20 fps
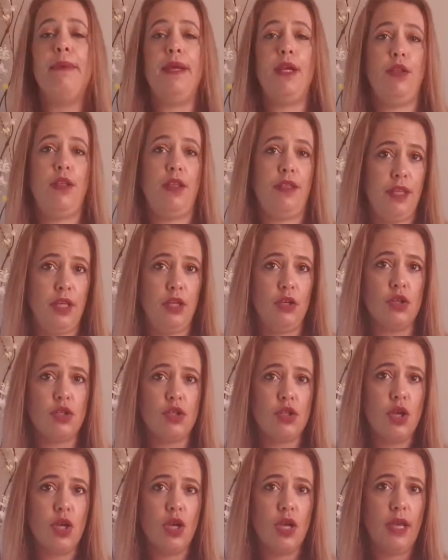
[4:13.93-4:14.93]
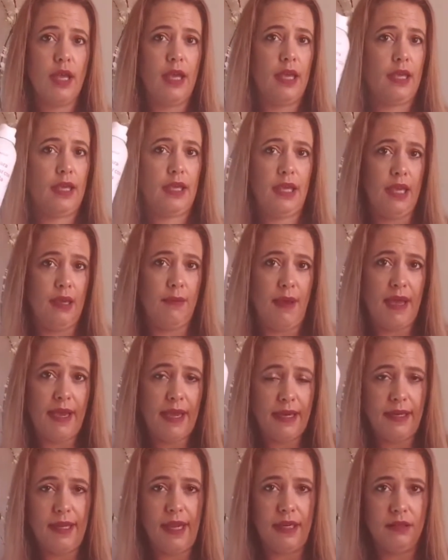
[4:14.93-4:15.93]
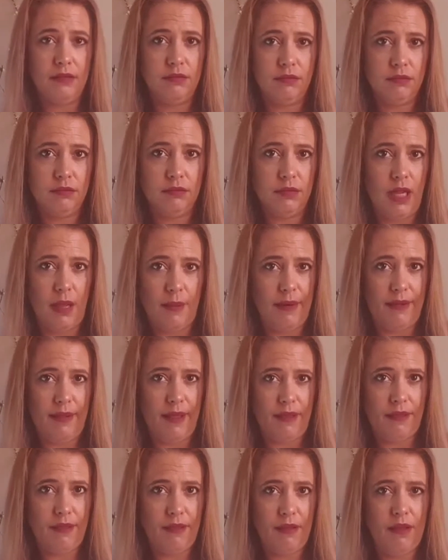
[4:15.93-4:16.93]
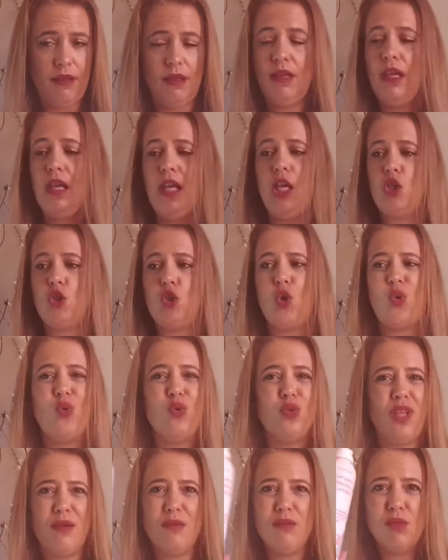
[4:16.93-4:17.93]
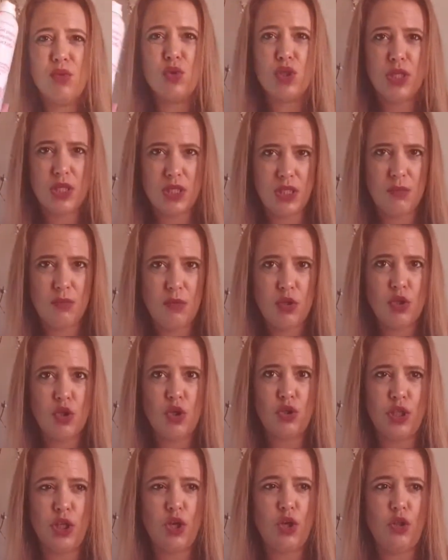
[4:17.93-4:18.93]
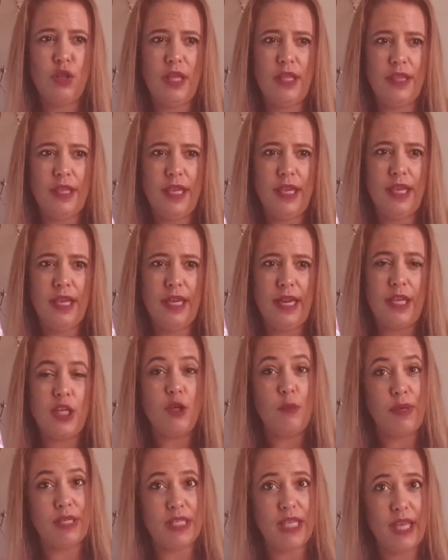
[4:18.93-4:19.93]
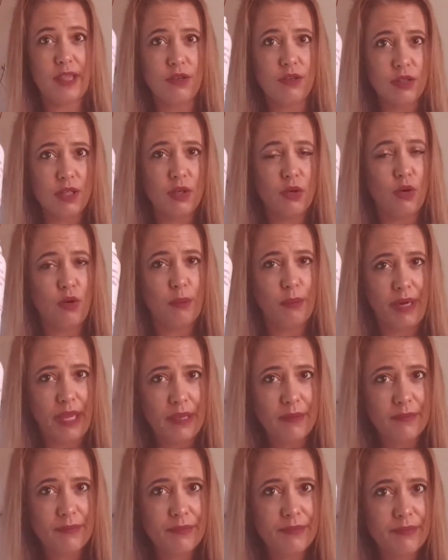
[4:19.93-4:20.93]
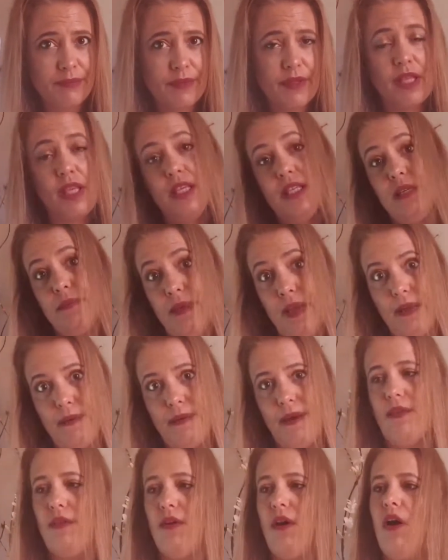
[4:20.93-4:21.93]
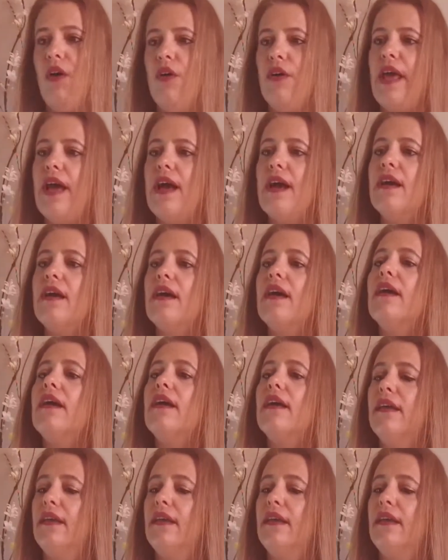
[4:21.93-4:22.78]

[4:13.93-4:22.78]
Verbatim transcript: Pero deciros que va genial, la verdad. Esto cunde muchísimo, yo lo tengo desde el año pasado que lo compré y se me ha acabado ahora.